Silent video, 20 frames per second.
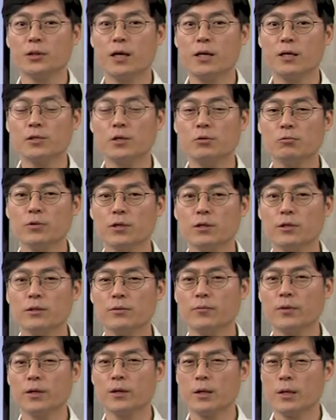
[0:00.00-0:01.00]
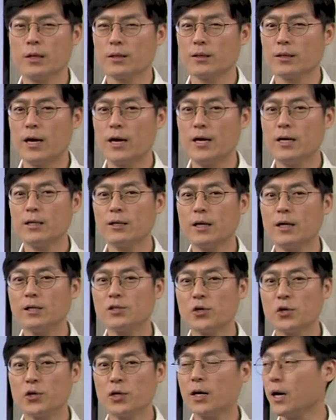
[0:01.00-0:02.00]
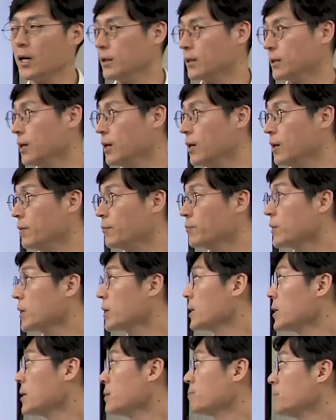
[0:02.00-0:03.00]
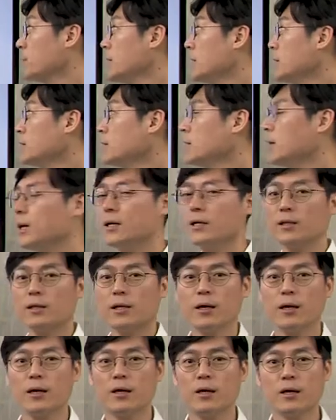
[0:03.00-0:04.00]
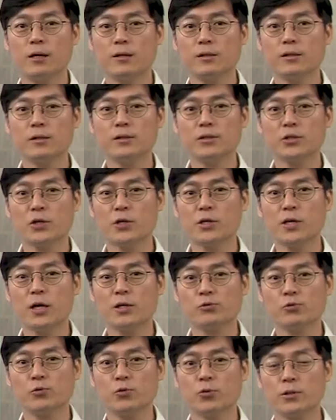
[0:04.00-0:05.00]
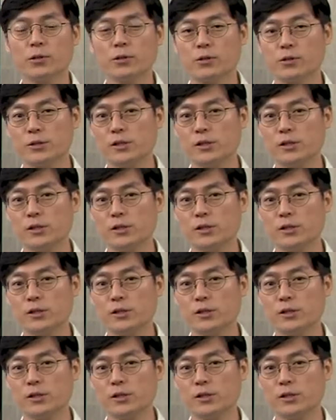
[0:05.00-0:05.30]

따라서 우리는 데이터 처리가 아니라 빅데이터를 처리할 수 있는 그런